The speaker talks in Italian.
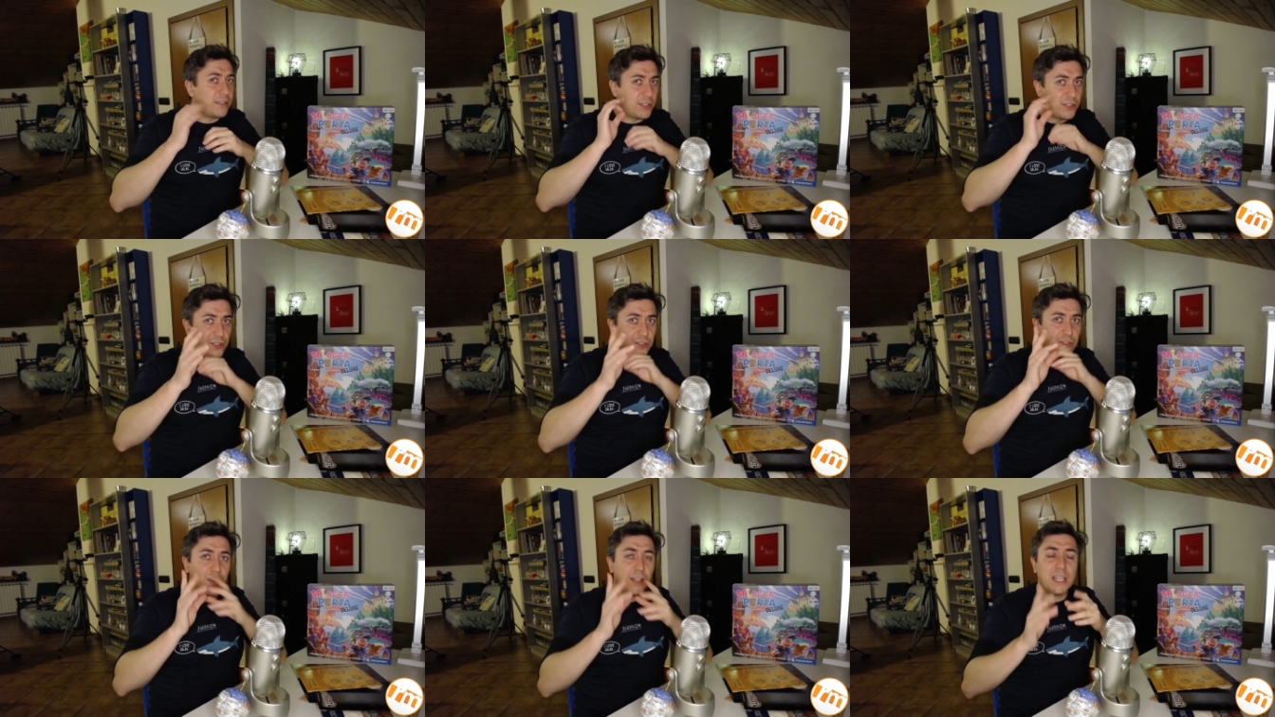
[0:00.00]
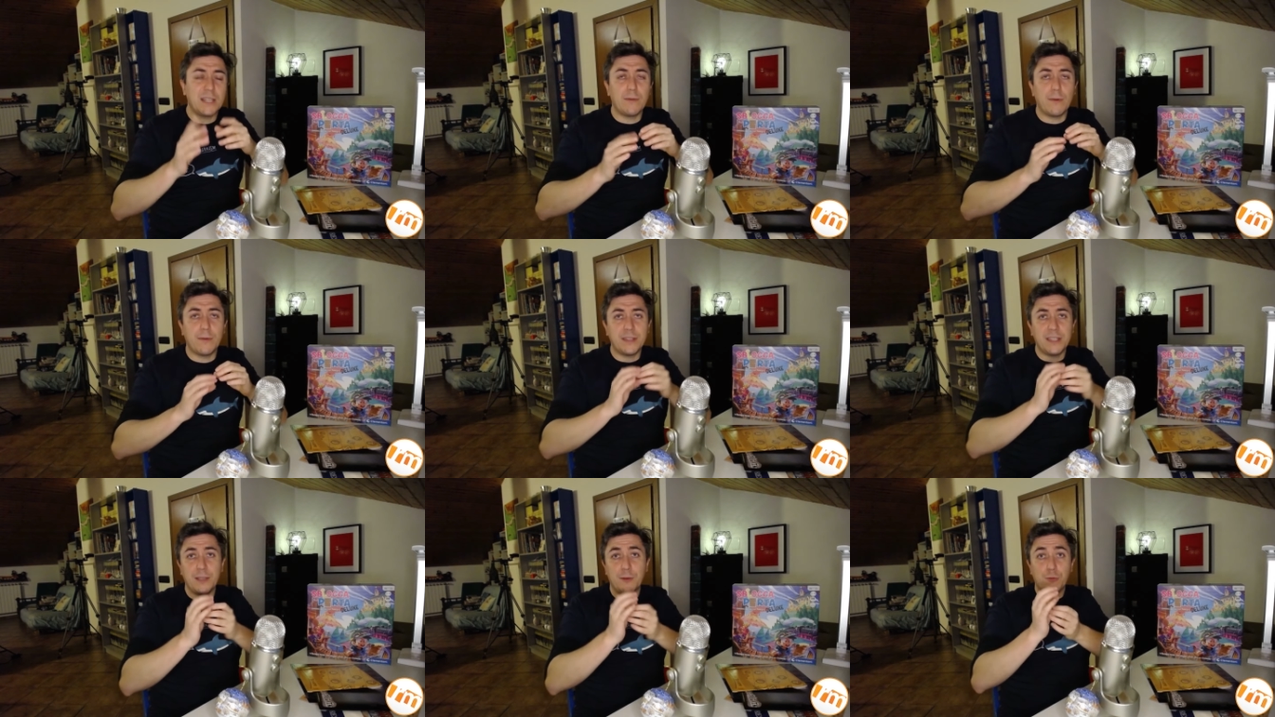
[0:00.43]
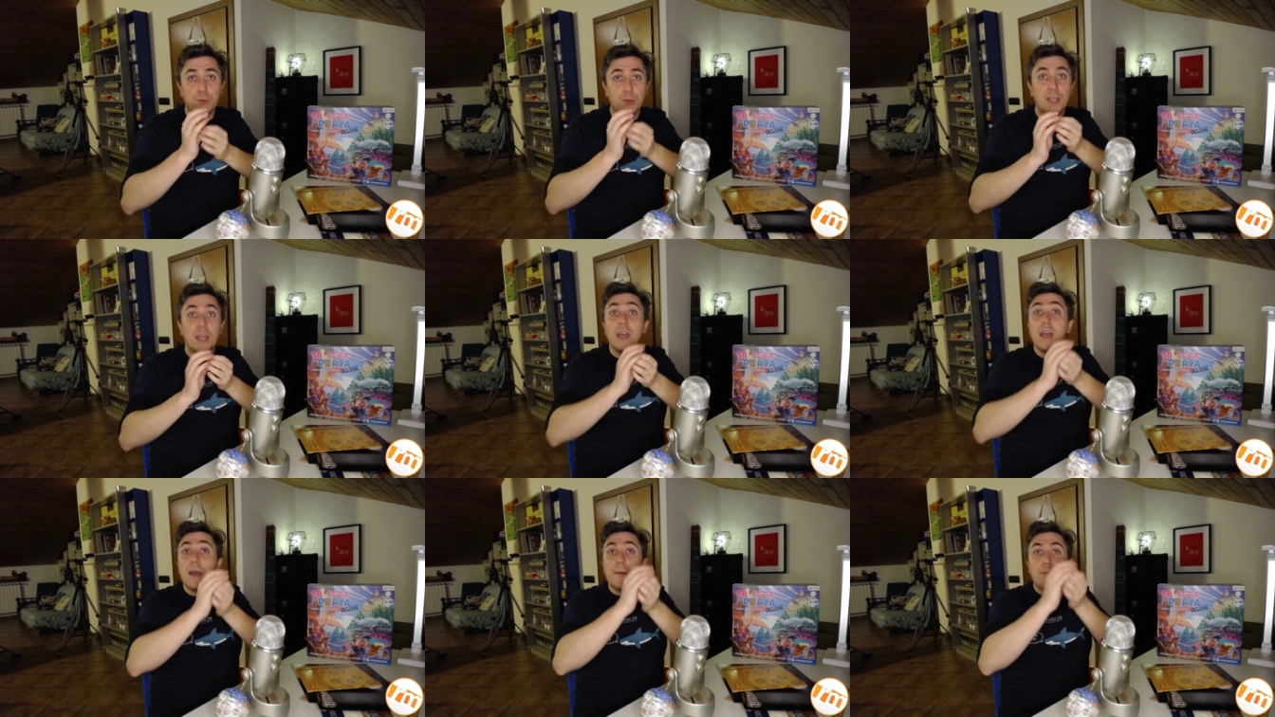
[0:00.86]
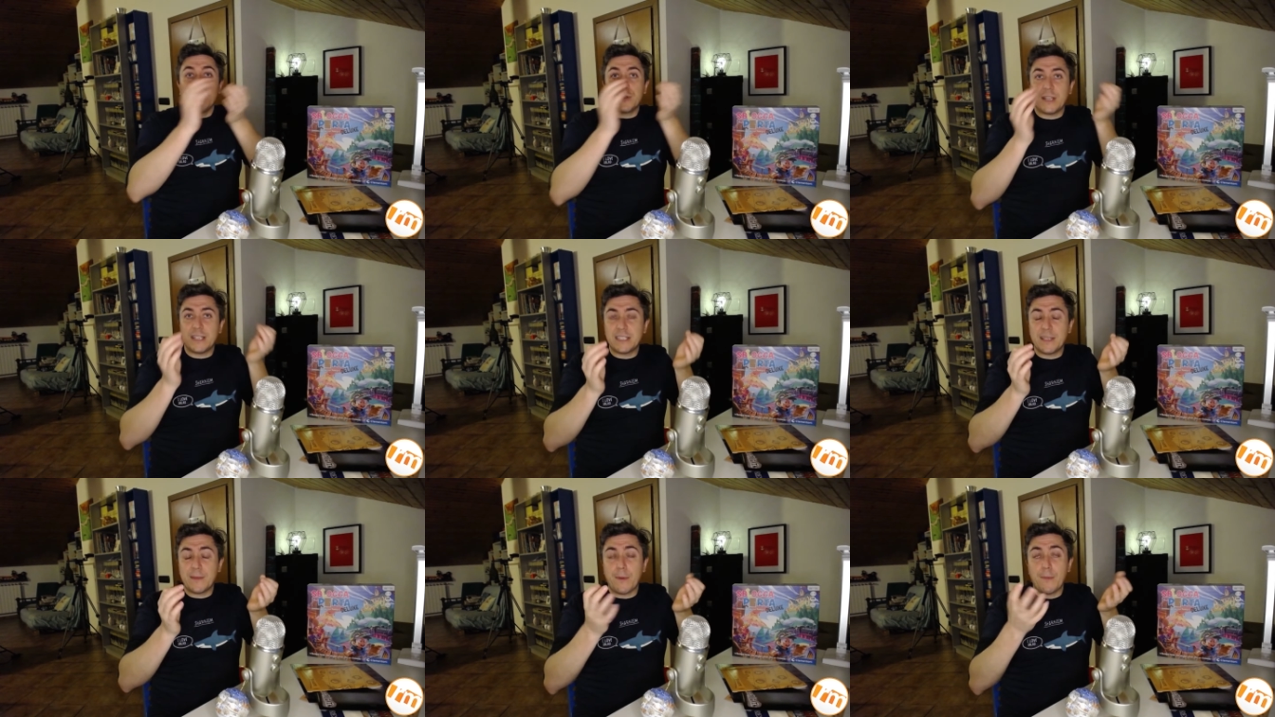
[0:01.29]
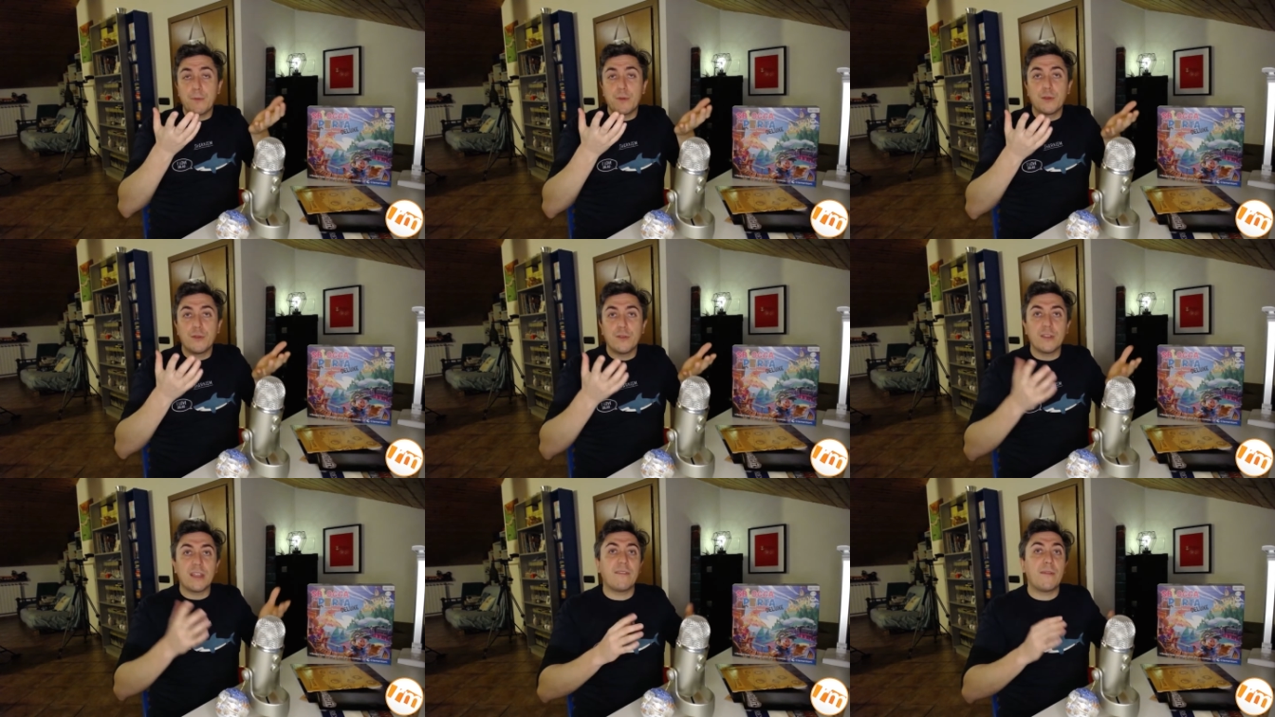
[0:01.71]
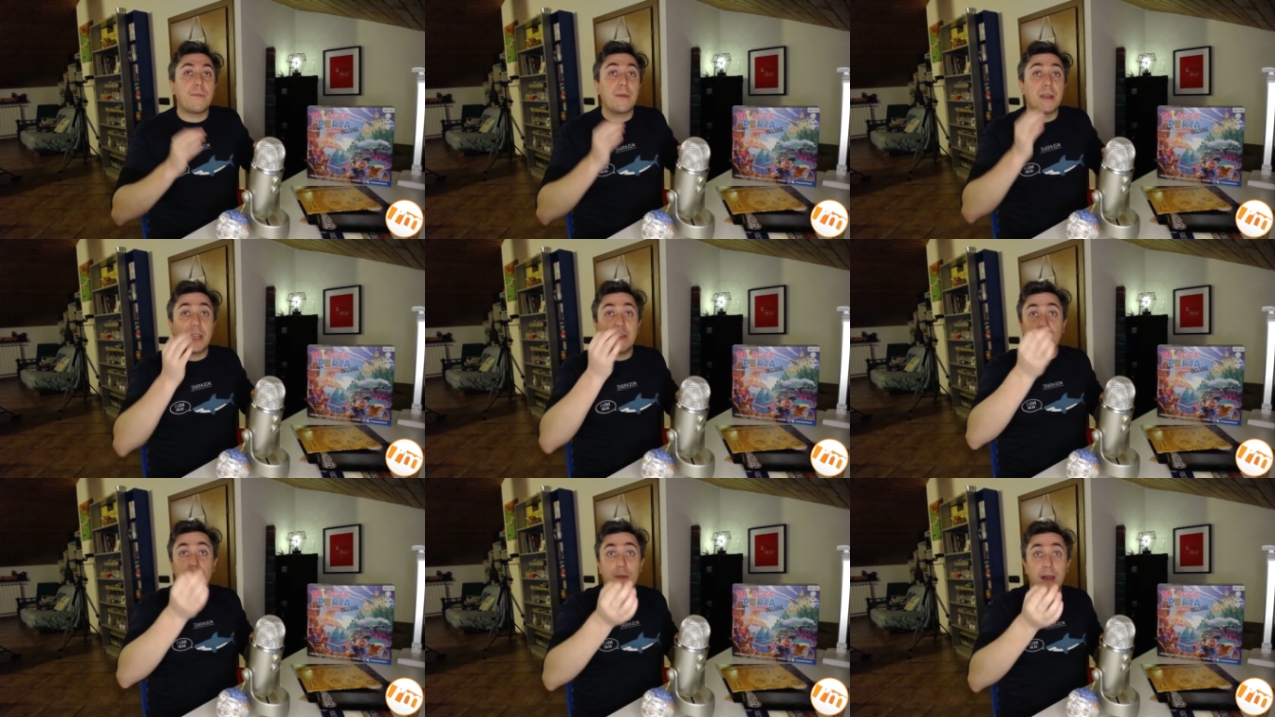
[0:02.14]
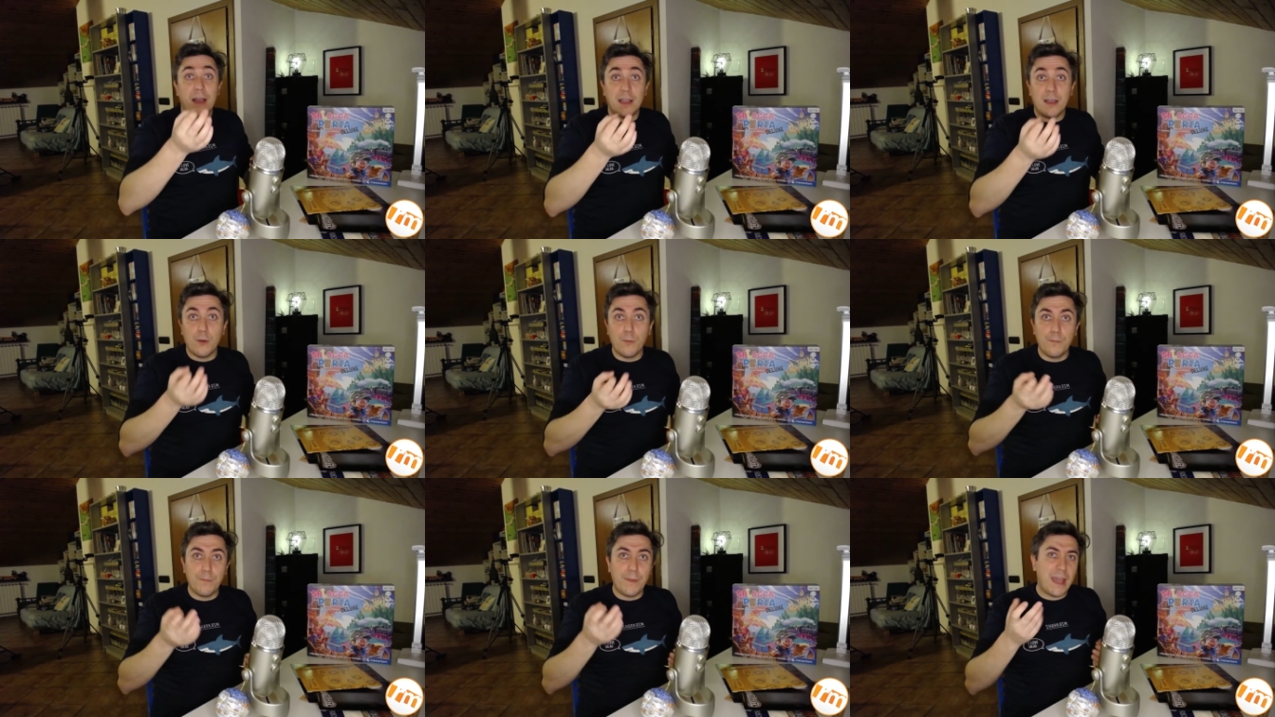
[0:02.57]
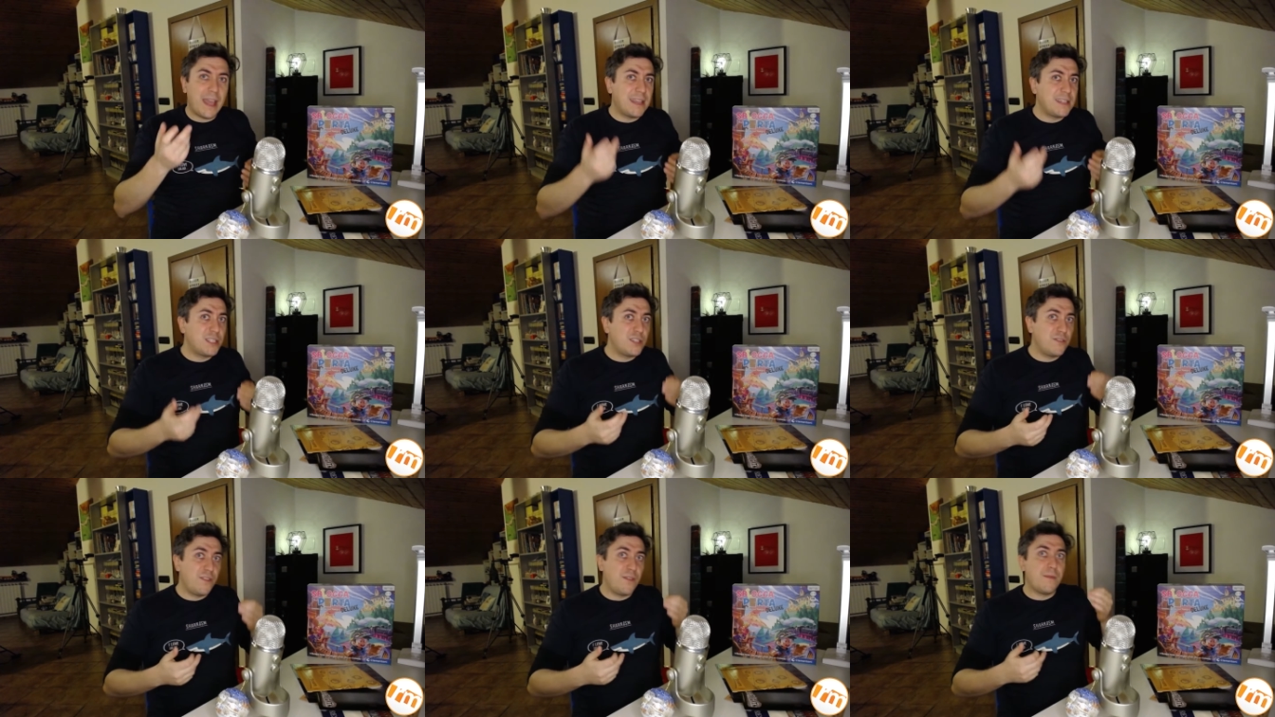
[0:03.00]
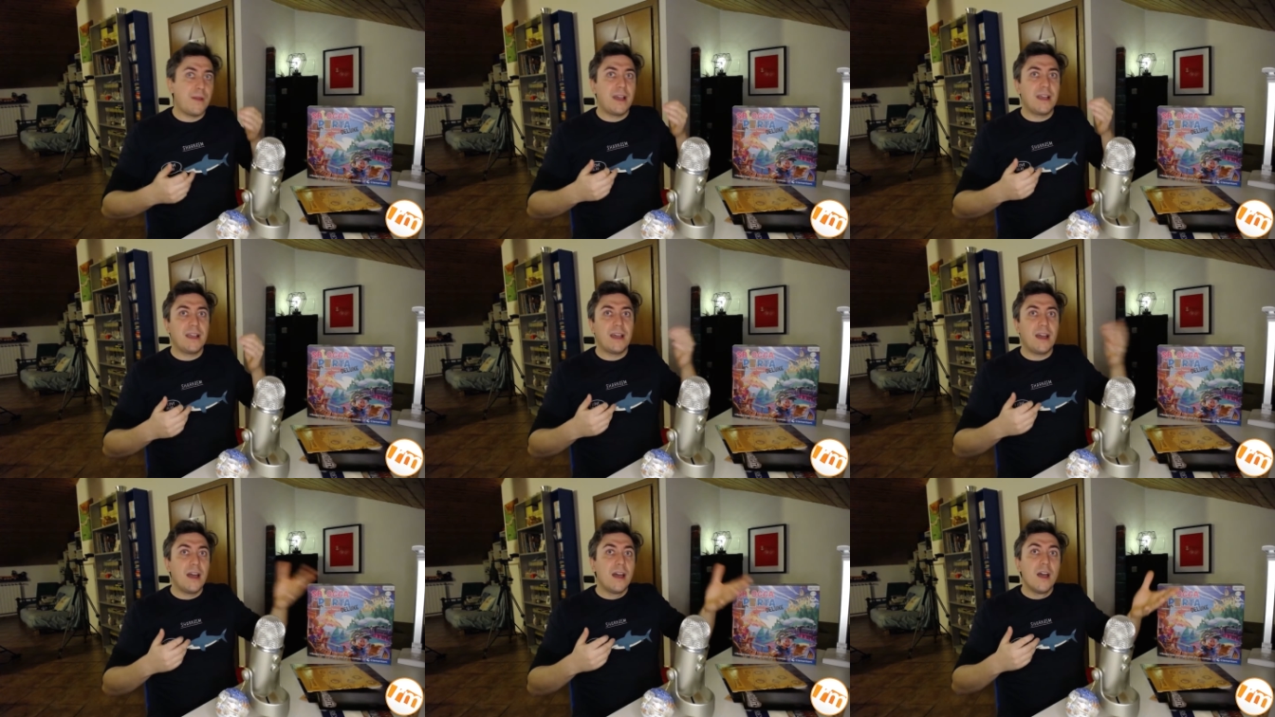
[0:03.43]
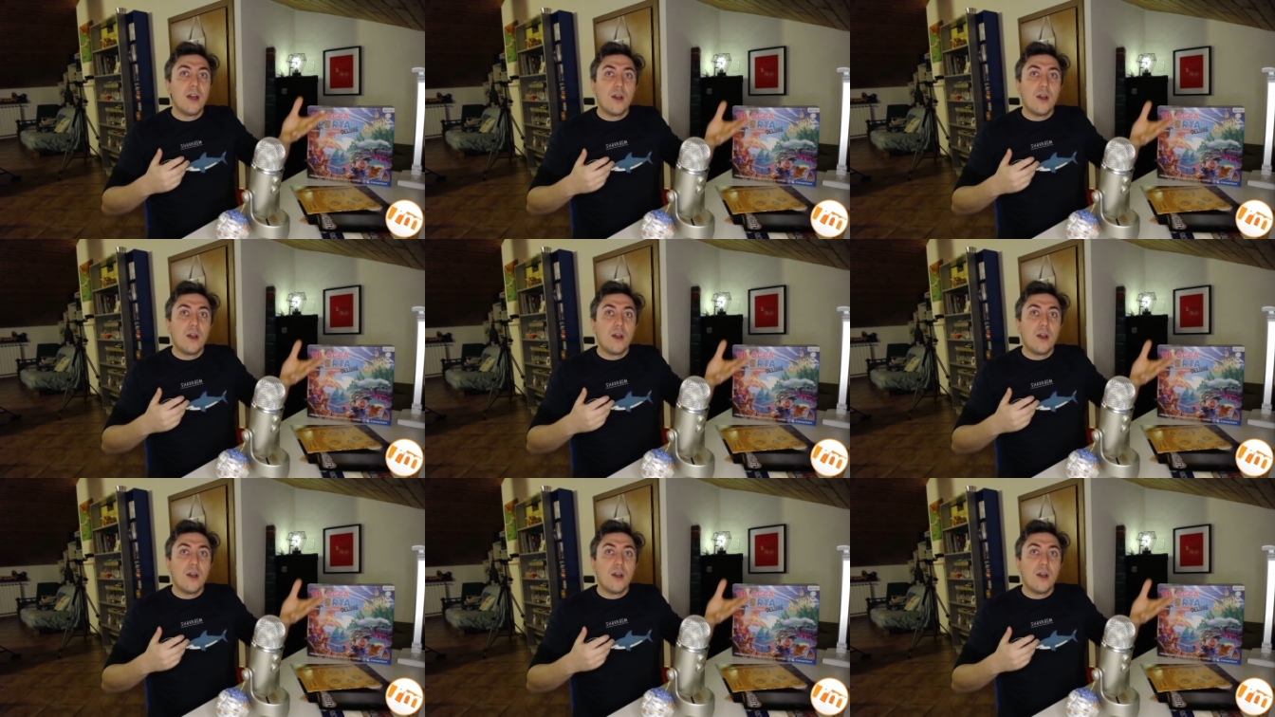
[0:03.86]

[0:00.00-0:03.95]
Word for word: ci sono anche dei momenti in cui potreste proprio inchiodarvi perché vi manca un pezzo, vi manca